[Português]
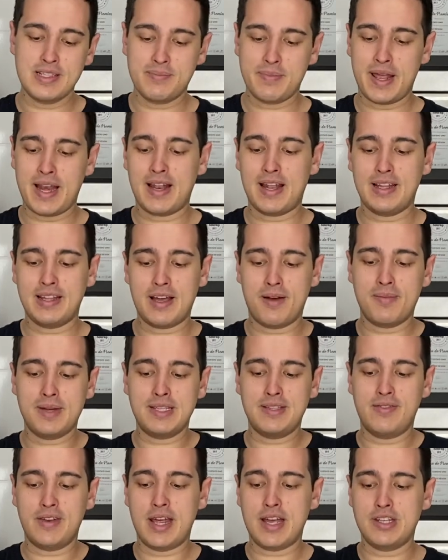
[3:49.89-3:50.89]
Espera ela dar
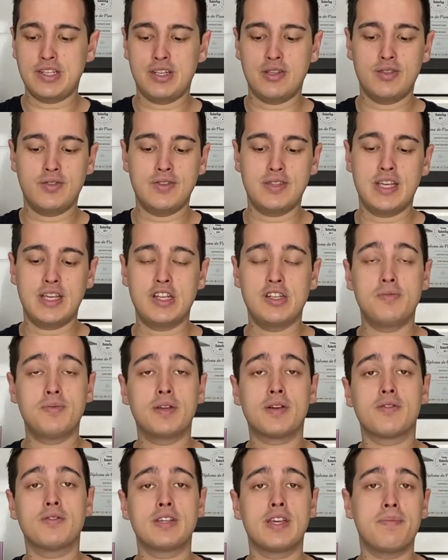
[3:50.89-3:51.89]
uma esfriadinha o suficiente
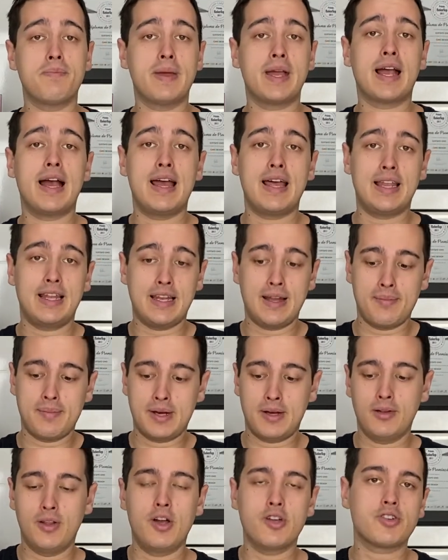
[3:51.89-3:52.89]
pra você conseguir pegar ela na
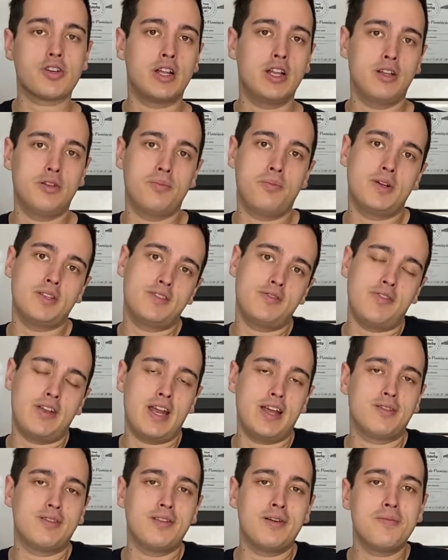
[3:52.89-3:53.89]
mão. Lógico que ela não pode
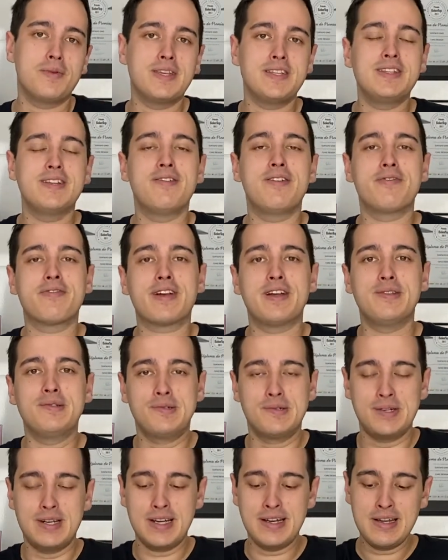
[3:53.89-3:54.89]
esfriar totalmente, senão vai ficar
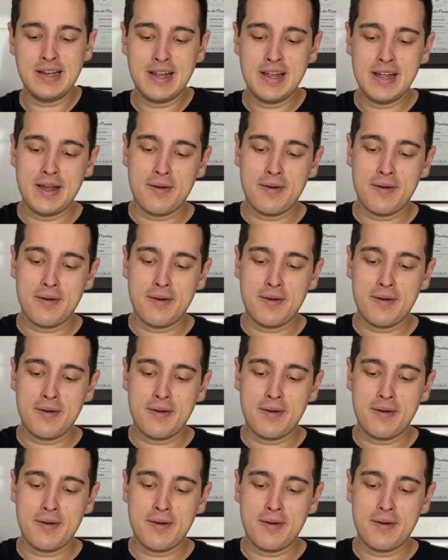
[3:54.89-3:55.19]
dura.